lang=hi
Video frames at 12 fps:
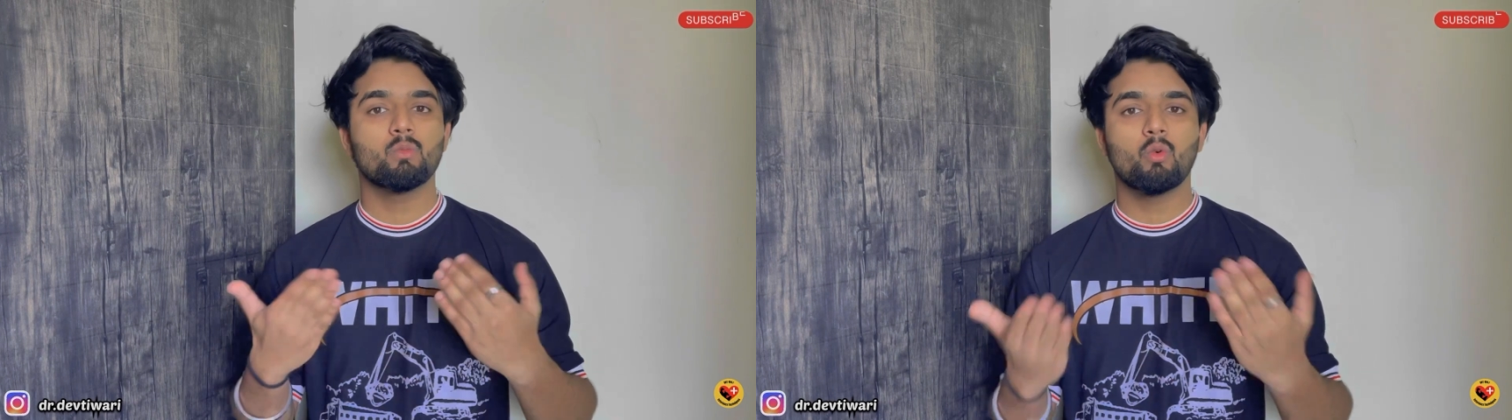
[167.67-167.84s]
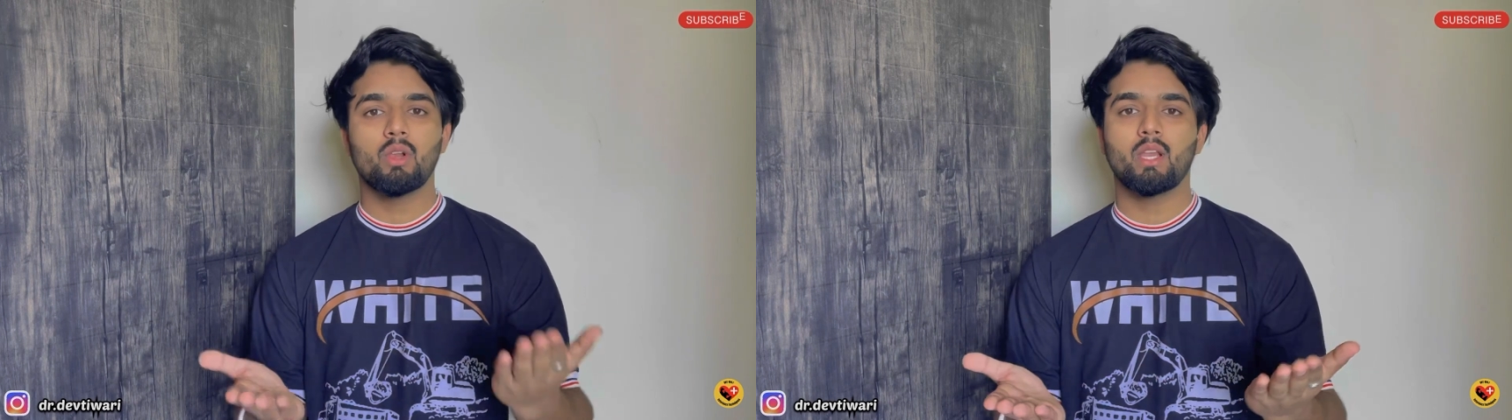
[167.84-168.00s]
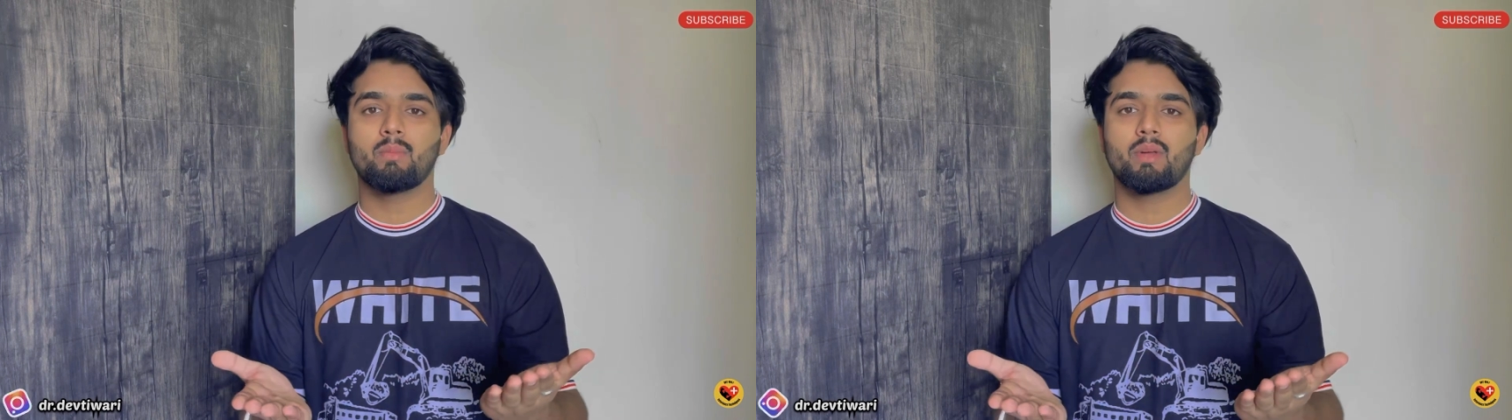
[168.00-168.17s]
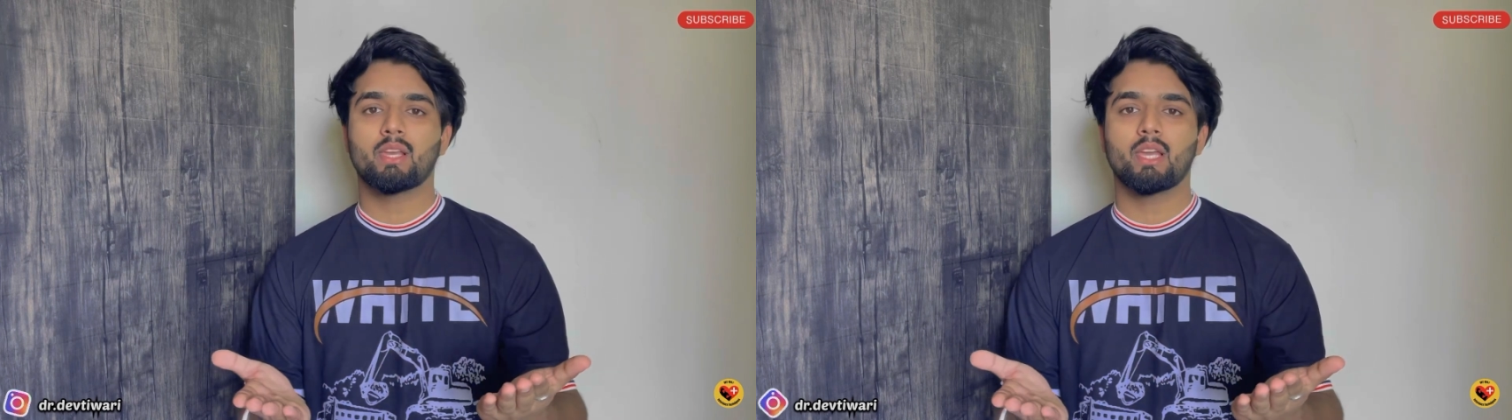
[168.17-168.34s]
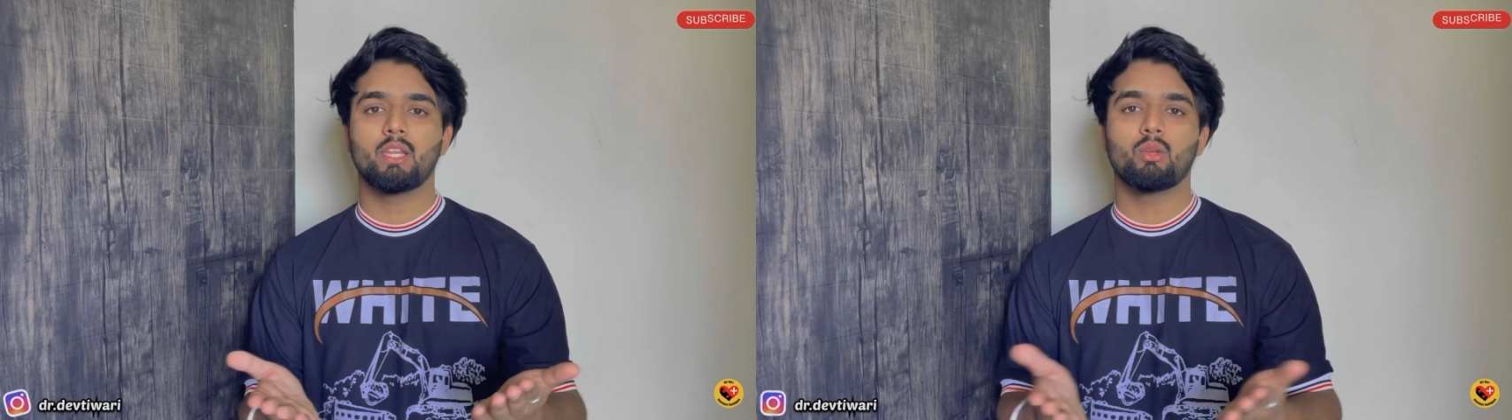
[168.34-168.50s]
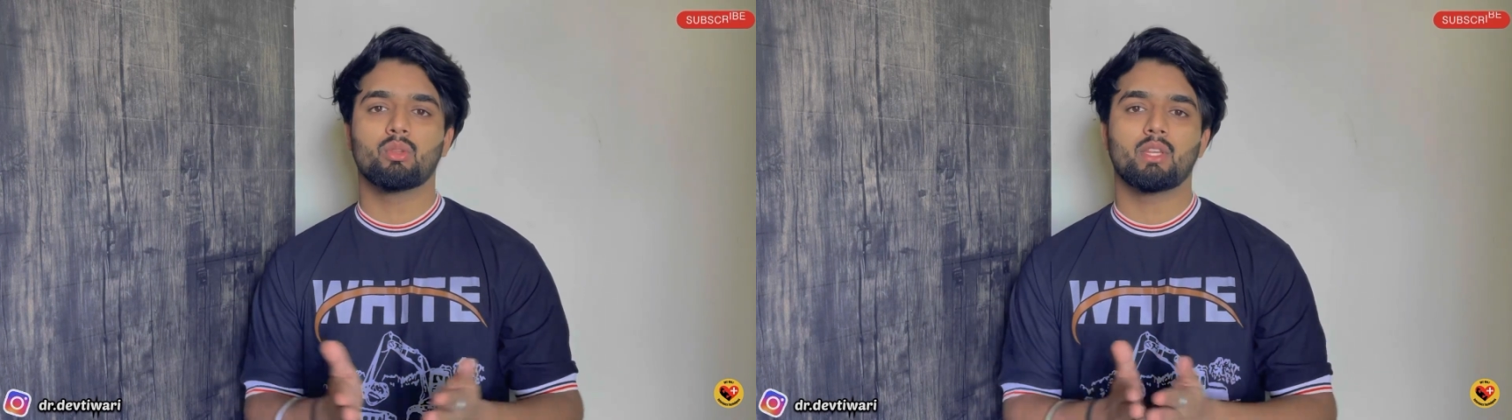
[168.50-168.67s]
स्मॉल एनिमल के
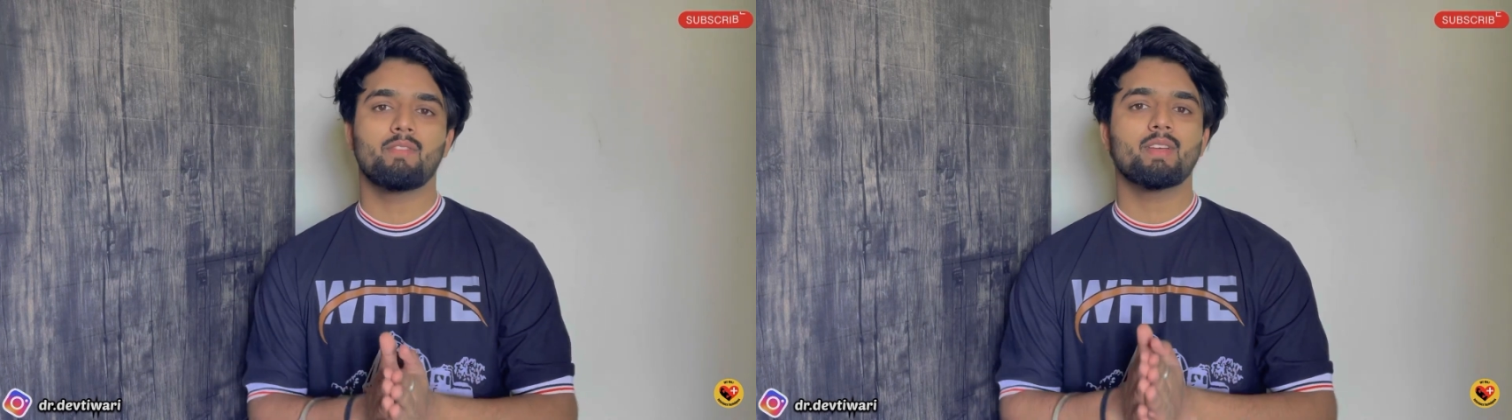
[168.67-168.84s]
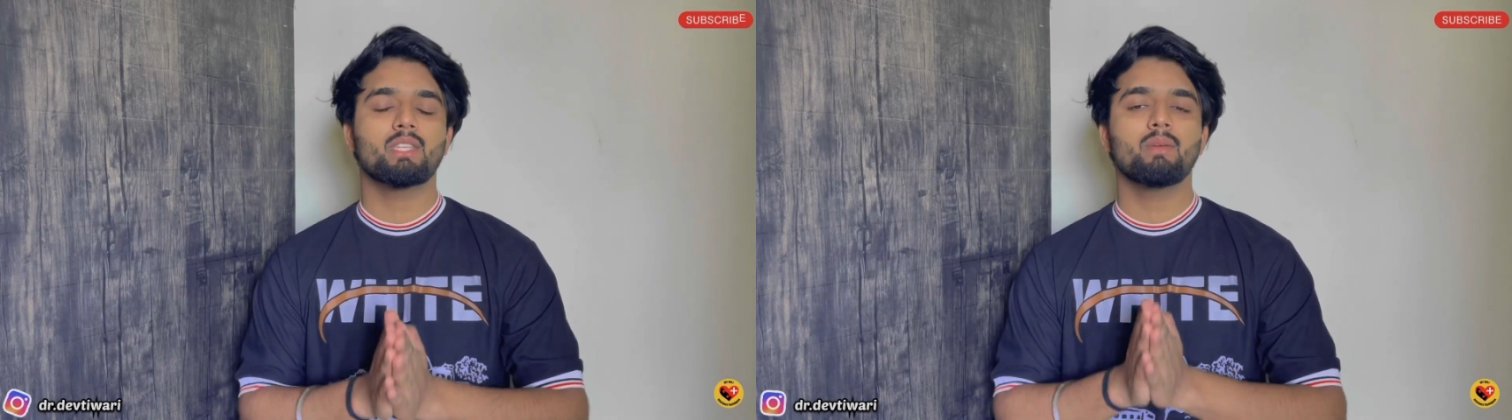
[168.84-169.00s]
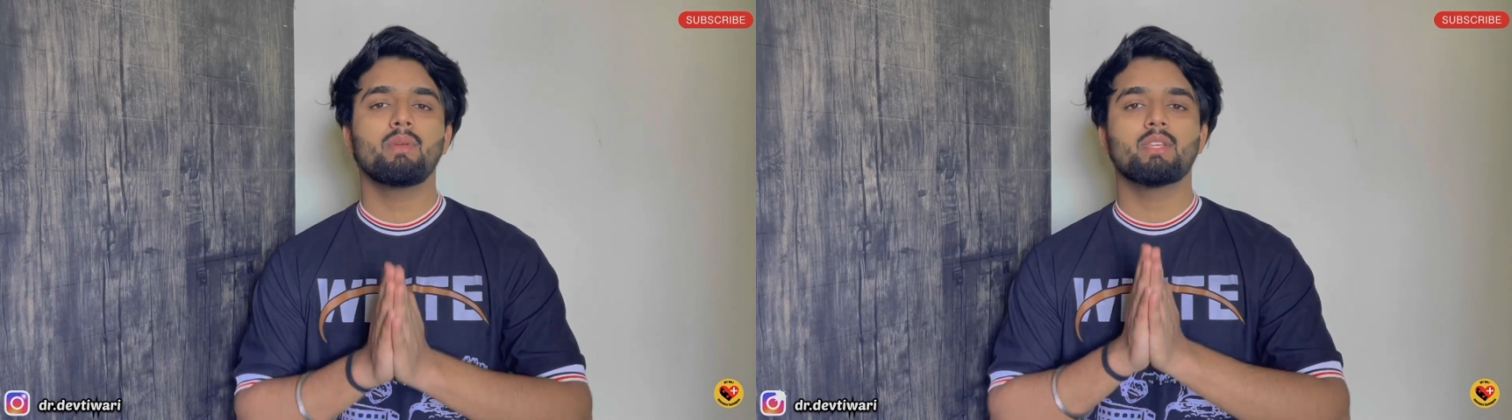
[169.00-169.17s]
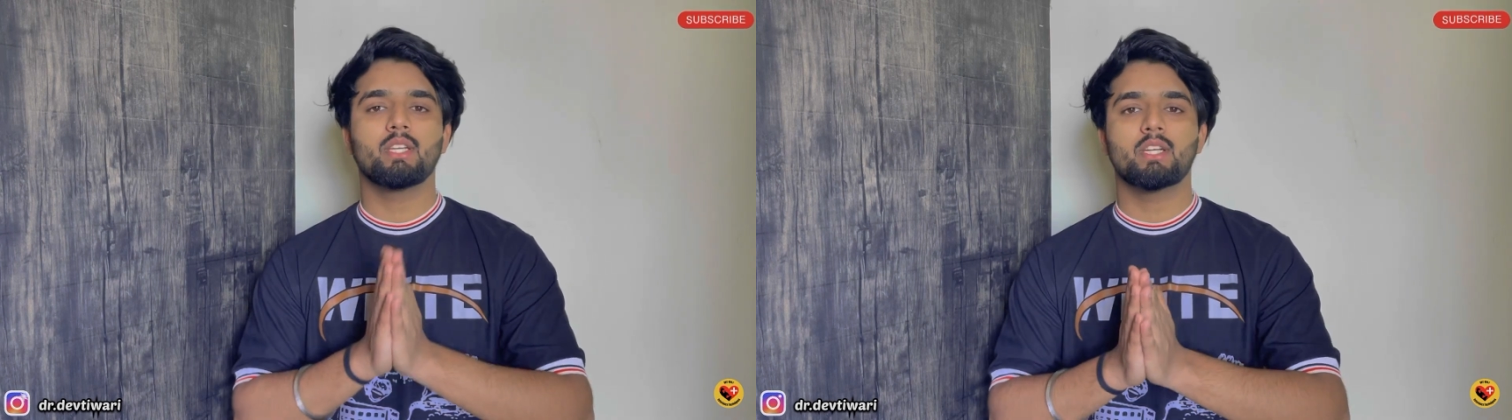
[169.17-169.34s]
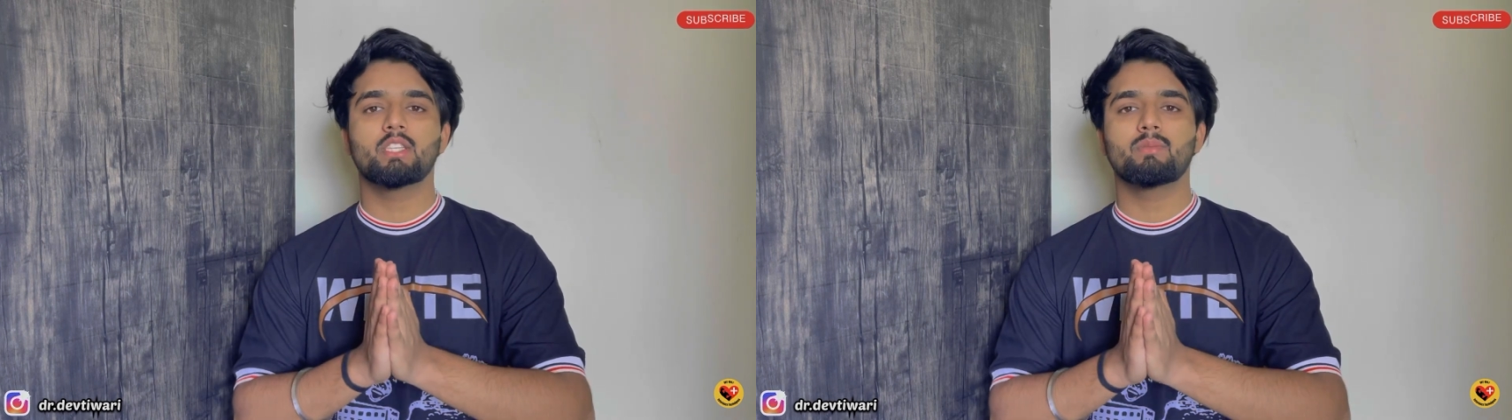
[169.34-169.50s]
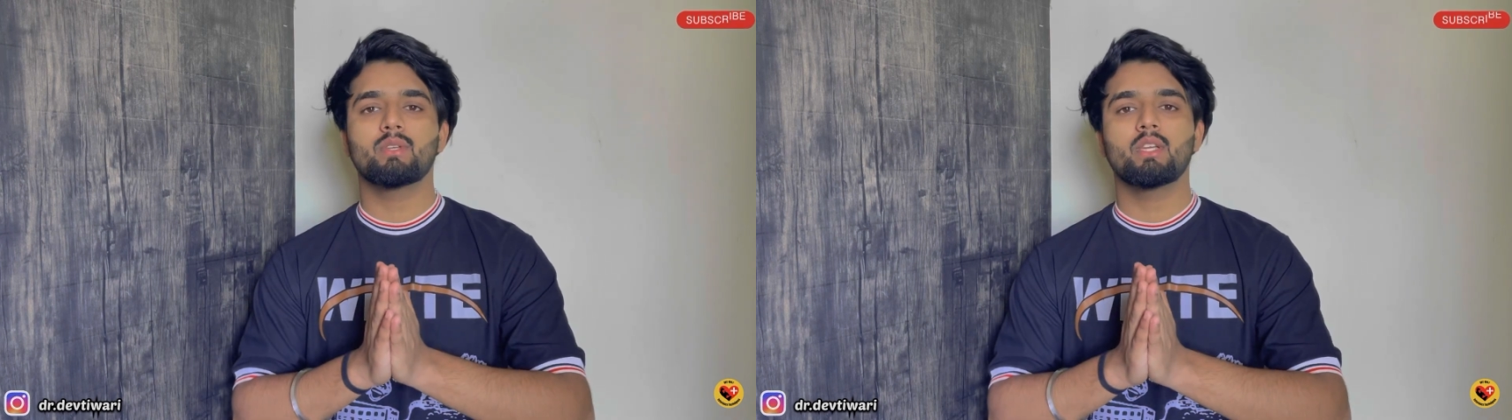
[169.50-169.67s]
लिए होते हैं वैसे भी
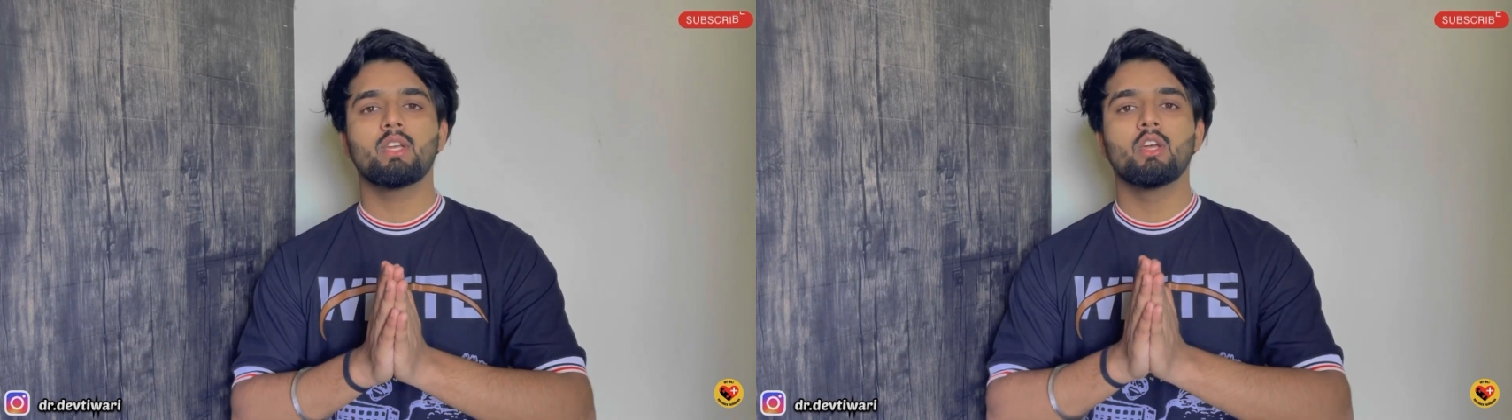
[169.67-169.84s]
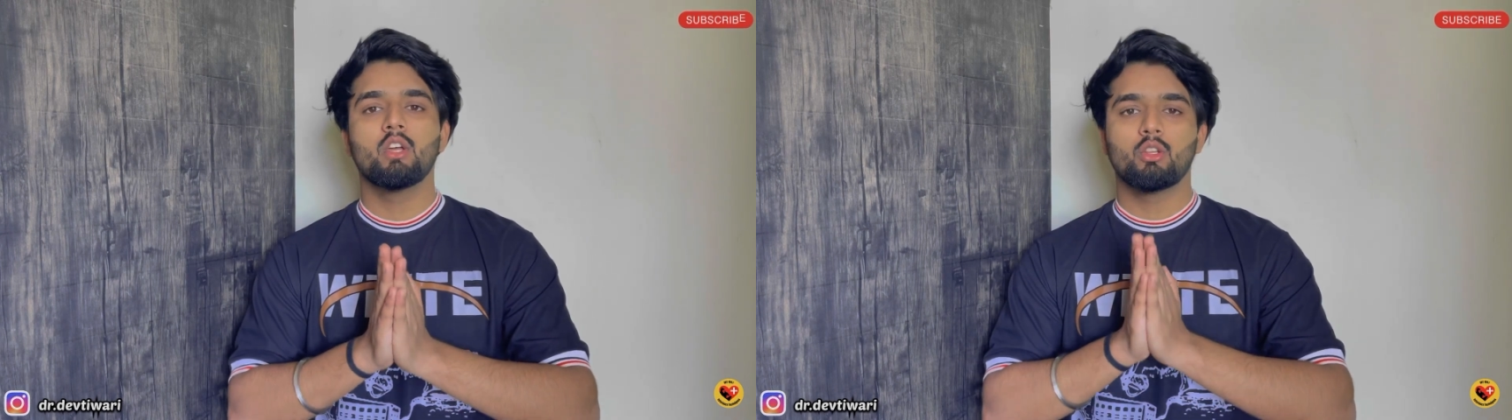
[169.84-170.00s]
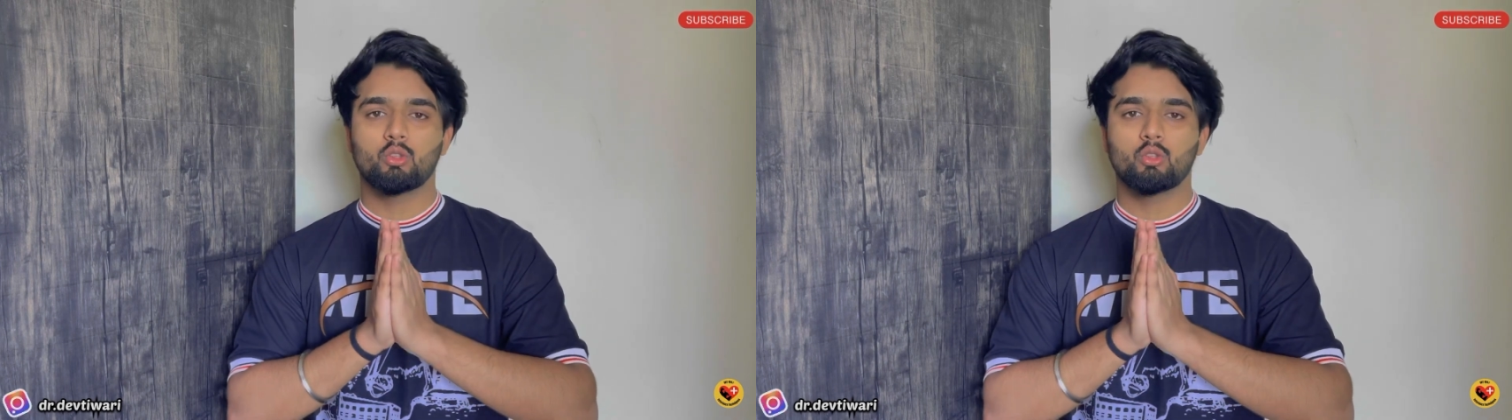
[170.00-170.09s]
सिटीज में